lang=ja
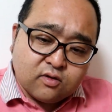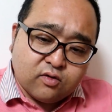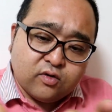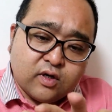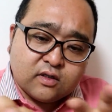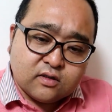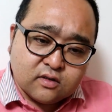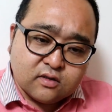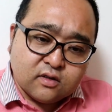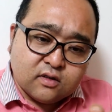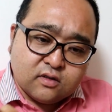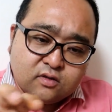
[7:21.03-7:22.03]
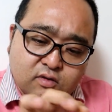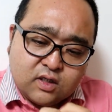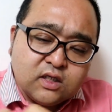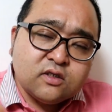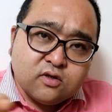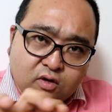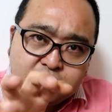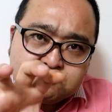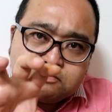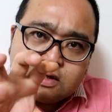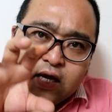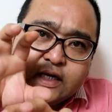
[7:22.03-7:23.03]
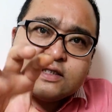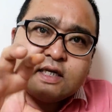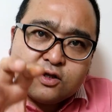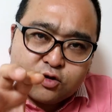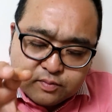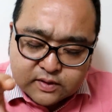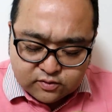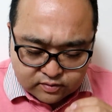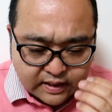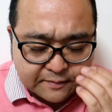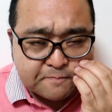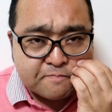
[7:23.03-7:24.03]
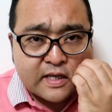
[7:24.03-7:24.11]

ご予約のリンクを貼り付けておきますので